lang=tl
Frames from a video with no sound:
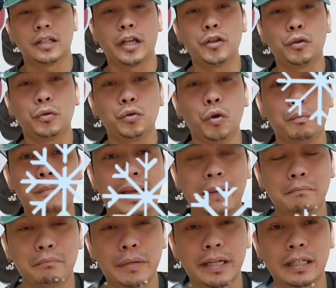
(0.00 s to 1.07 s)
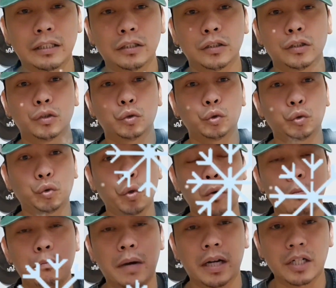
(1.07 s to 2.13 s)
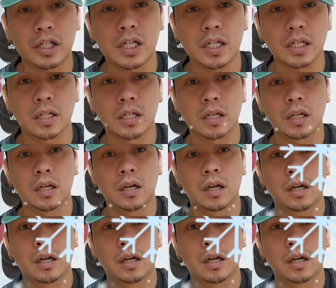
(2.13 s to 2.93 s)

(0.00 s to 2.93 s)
yan yung November to March,